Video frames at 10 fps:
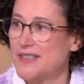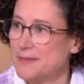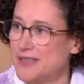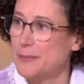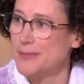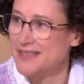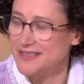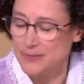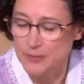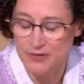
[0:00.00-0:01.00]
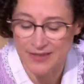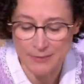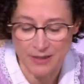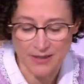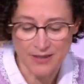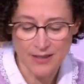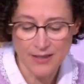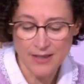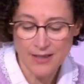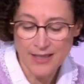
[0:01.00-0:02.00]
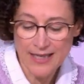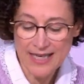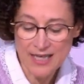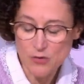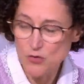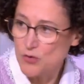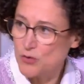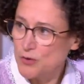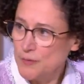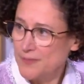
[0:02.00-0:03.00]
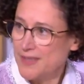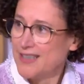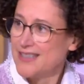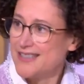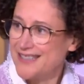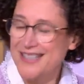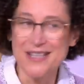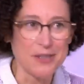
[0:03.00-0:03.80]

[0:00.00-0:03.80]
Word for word: c'est peut-être pas indispensable. Et du coup, si...